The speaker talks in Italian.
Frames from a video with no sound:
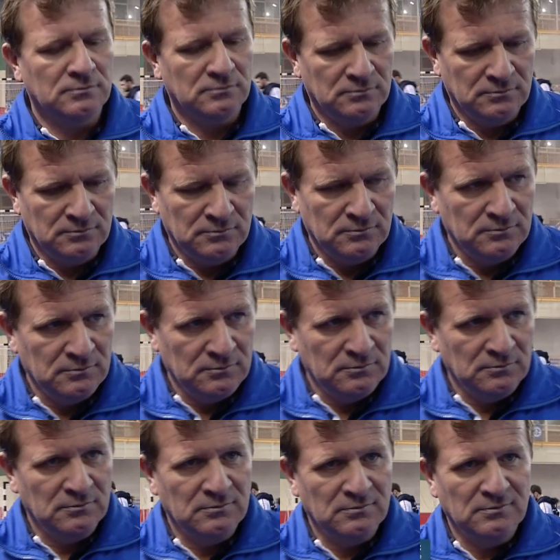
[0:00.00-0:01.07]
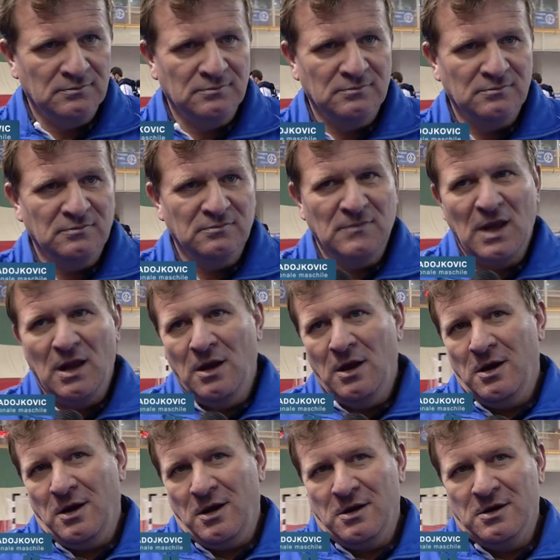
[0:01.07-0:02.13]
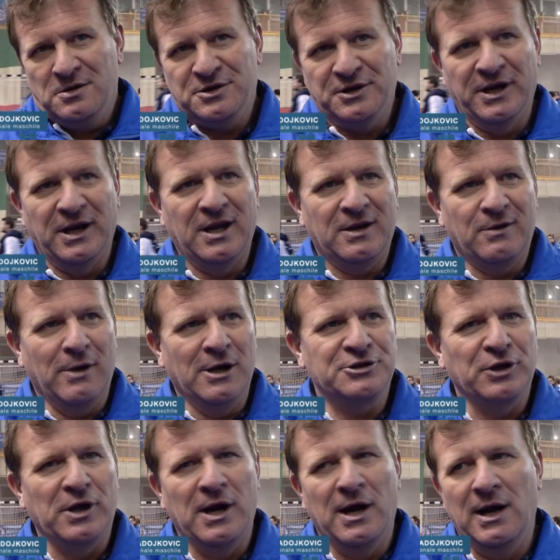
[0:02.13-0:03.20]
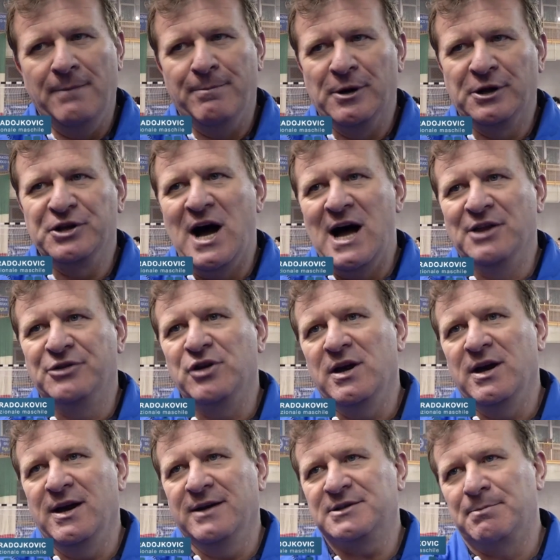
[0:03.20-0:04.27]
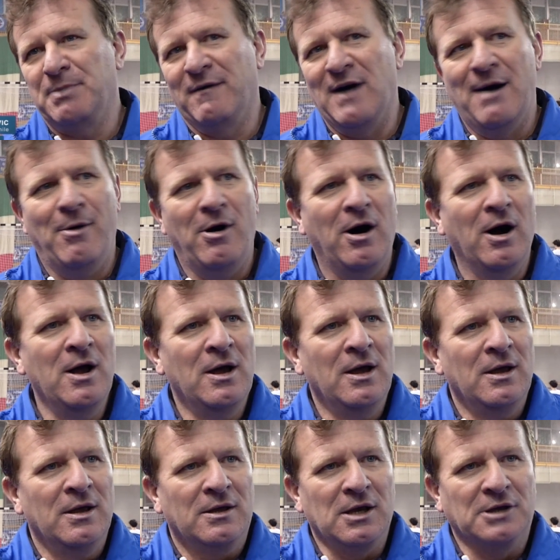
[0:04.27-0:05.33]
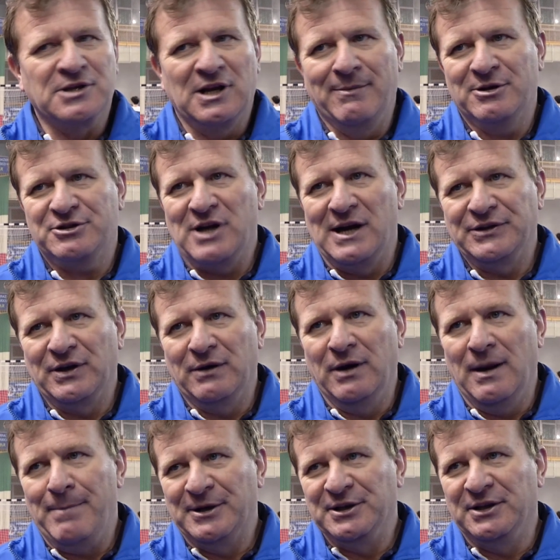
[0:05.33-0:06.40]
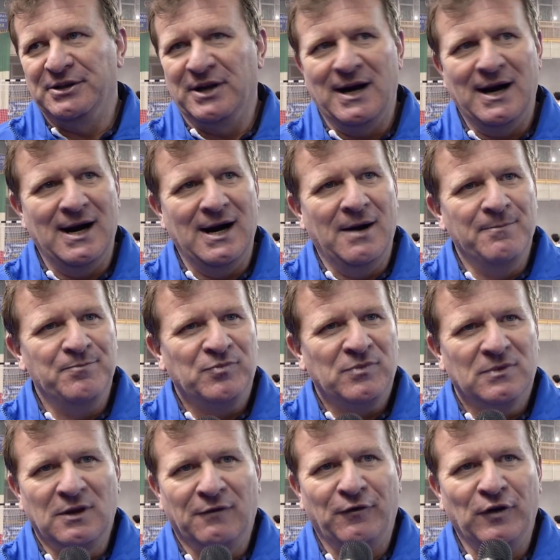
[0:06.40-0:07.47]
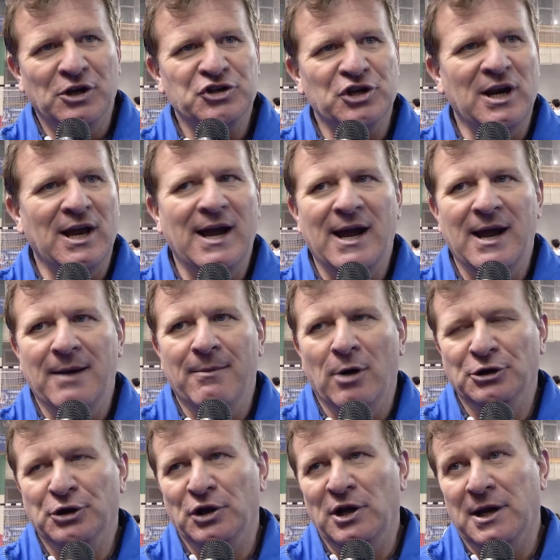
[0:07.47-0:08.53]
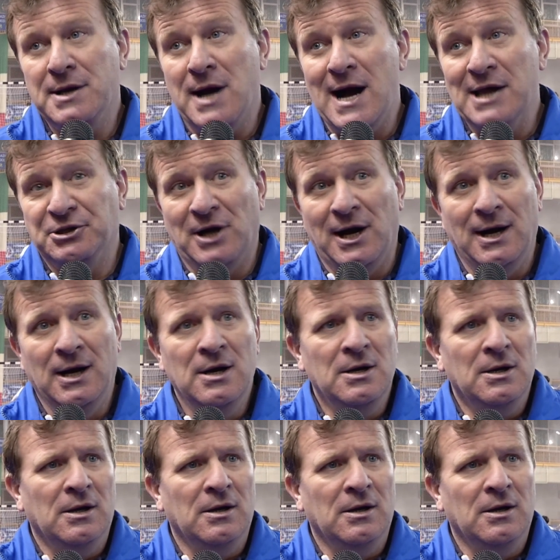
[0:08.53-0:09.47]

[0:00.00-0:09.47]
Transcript: Obiettivo raggiunto. Sì, questo era importante, sapevamo che sarebbe stata una partita difficile, molto delicata,